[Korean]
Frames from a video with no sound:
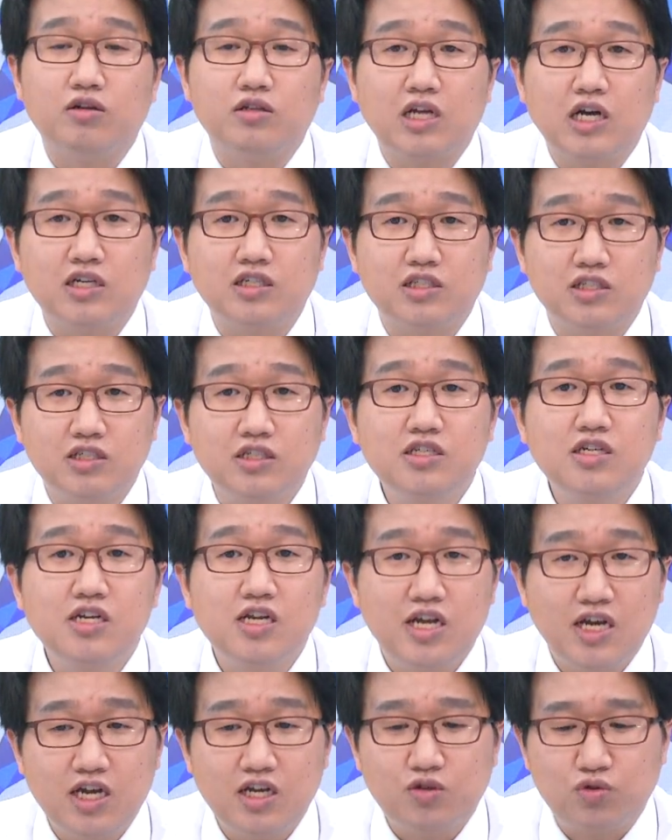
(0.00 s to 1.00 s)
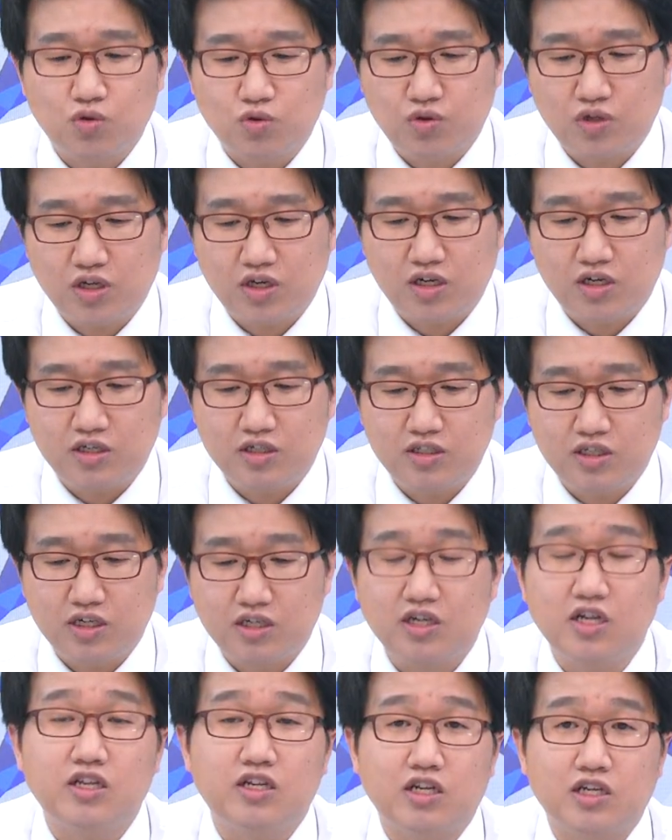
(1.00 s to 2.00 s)
상승을 해줬다라는
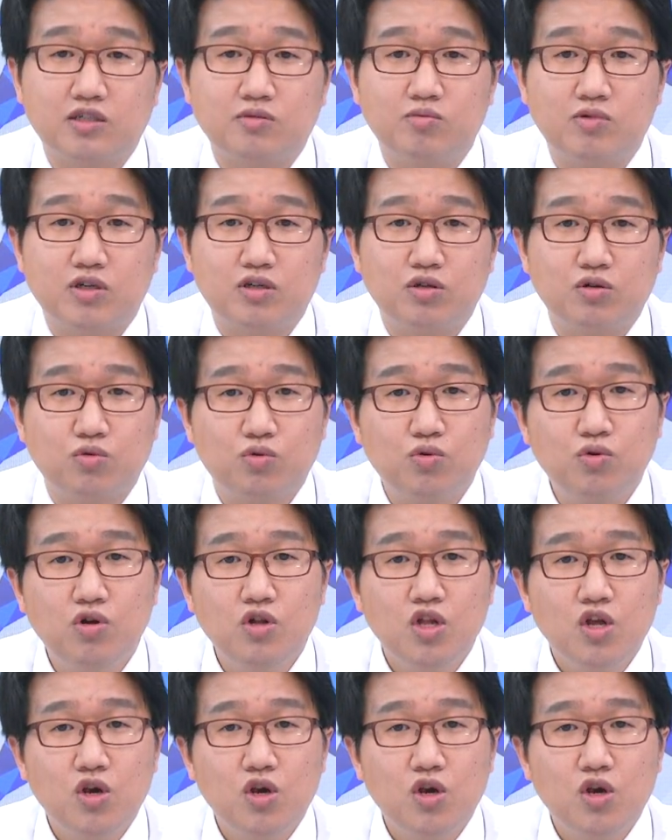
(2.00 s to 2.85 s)
얘기를 해드리겠습니다. 그리고 또